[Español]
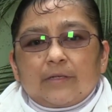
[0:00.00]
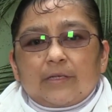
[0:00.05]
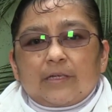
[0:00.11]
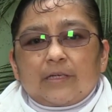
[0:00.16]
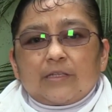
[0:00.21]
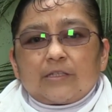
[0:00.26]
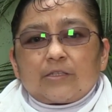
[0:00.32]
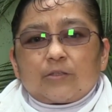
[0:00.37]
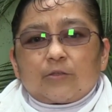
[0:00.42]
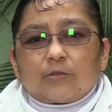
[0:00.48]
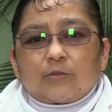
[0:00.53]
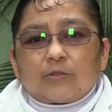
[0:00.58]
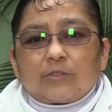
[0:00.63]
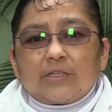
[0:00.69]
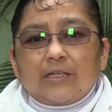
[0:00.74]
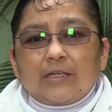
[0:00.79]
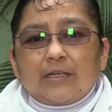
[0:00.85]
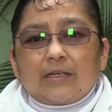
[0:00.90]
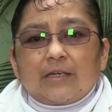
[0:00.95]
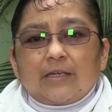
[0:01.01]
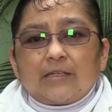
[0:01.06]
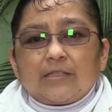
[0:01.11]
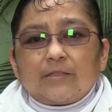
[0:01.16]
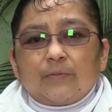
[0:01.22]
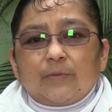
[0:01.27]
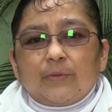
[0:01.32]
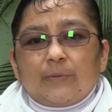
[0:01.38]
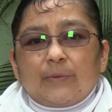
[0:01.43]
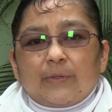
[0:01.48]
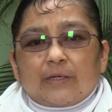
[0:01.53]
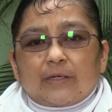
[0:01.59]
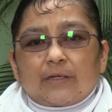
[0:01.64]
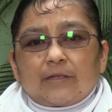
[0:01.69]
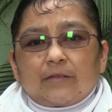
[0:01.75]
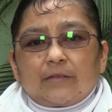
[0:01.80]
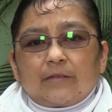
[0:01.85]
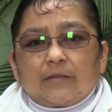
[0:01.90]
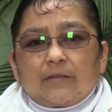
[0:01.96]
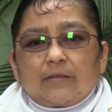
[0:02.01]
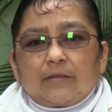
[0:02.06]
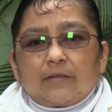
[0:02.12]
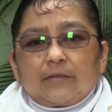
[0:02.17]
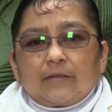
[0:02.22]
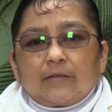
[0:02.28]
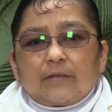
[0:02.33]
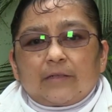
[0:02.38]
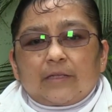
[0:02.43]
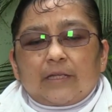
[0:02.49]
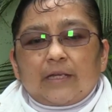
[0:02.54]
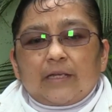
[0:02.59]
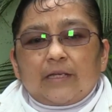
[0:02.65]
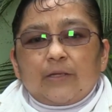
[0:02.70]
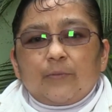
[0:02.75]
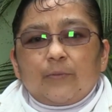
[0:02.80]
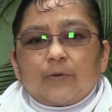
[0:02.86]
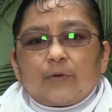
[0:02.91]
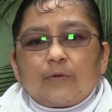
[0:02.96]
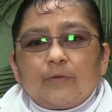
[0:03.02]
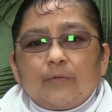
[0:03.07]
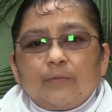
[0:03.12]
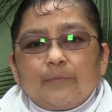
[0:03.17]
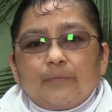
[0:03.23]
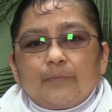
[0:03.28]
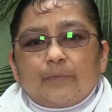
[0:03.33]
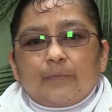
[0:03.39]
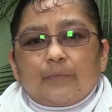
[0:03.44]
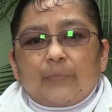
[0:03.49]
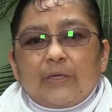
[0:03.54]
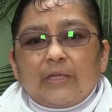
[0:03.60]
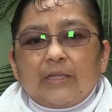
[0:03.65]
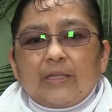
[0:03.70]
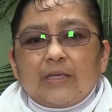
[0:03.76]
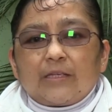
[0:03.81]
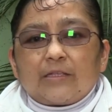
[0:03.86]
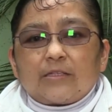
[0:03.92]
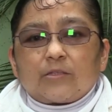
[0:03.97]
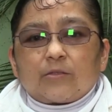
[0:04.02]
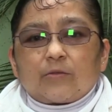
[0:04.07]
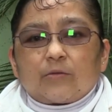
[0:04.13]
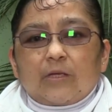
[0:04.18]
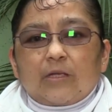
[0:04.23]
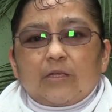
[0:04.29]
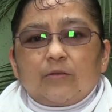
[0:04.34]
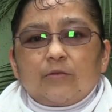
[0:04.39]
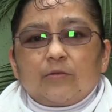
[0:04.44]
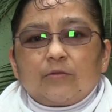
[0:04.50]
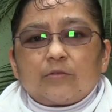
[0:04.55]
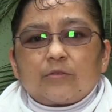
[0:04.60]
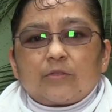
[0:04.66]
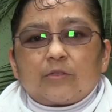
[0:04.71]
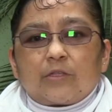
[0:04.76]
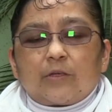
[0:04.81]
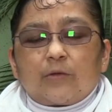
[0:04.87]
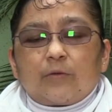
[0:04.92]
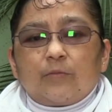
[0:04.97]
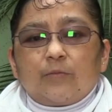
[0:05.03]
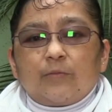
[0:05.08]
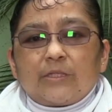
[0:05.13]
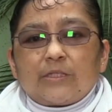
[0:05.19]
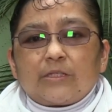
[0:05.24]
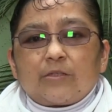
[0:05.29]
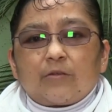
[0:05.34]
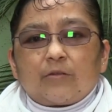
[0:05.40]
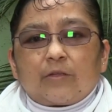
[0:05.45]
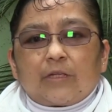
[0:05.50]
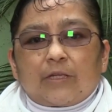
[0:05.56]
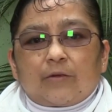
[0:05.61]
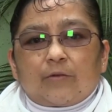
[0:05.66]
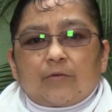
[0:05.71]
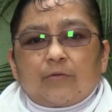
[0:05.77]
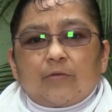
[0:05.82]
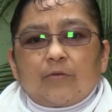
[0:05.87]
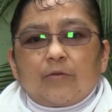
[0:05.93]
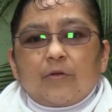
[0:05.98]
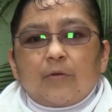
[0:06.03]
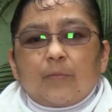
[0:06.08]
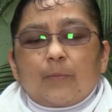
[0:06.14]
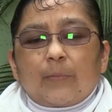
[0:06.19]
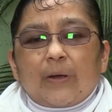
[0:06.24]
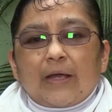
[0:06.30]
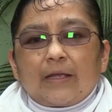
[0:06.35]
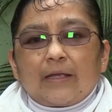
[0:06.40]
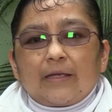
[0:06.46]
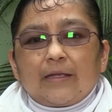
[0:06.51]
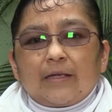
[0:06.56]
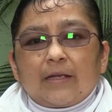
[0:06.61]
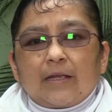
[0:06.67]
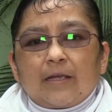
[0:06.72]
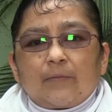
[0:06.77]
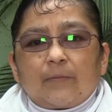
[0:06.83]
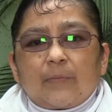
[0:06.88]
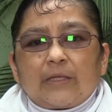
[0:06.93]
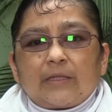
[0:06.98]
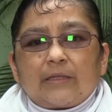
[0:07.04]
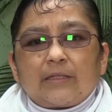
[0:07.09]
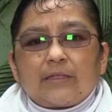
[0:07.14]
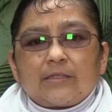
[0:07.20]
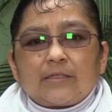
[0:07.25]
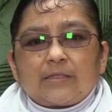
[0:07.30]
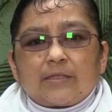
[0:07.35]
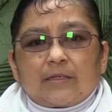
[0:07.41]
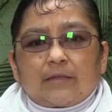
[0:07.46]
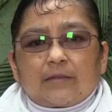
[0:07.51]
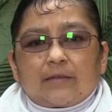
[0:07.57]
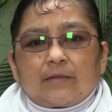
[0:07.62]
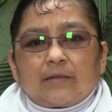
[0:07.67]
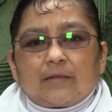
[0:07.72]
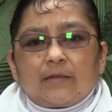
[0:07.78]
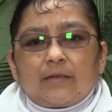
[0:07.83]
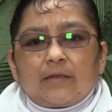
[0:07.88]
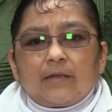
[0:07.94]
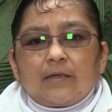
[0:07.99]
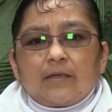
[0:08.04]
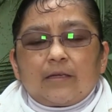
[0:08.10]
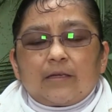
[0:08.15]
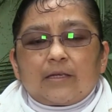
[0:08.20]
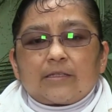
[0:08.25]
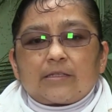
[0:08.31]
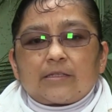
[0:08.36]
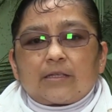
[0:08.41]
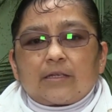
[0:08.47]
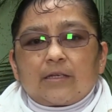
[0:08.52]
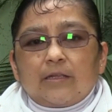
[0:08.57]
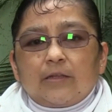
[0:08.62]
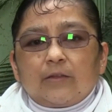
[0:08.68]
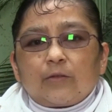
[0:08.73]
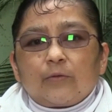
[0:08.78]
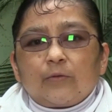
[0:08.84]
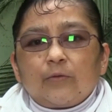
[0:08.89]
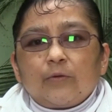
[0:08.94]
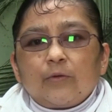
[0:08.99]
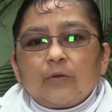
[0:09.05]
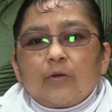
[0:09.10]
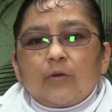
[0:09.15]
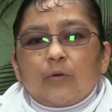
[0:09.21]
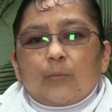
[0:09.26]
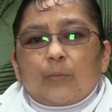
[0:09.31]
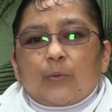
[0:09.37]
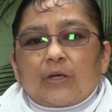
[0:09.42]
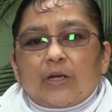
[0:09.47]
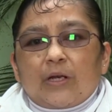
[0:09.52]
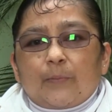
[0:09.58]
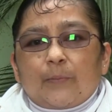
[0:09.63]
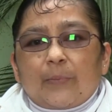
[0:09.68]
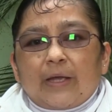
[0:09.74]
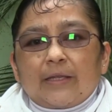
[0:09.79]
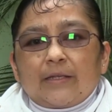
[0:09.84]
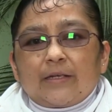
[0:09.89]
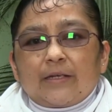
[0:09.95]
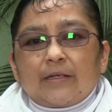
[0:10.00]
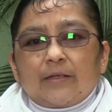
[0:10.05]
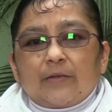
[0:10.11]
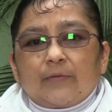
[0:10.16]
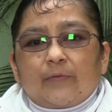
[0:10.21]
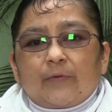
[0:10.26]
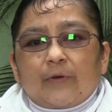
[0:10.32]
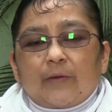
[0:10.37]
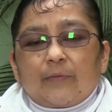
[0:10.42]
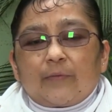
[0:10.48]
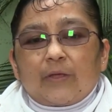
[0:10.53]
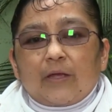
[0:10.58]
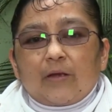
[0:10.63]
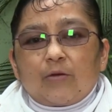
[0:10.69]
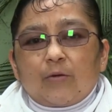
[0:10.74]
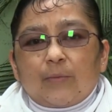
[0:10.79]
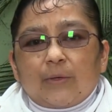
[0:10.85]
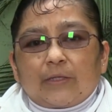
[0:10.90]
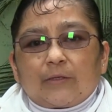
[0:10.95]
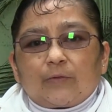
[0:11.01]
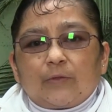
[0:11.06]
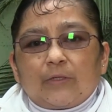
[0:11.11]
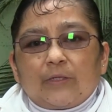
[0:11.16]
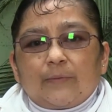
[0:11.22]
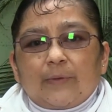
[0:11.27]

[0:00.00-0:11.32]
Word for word: Esto sí que es vivir. Del libro Vida y Sueños de un Misionero, página 27, escrito por el padre Flaviano Matuli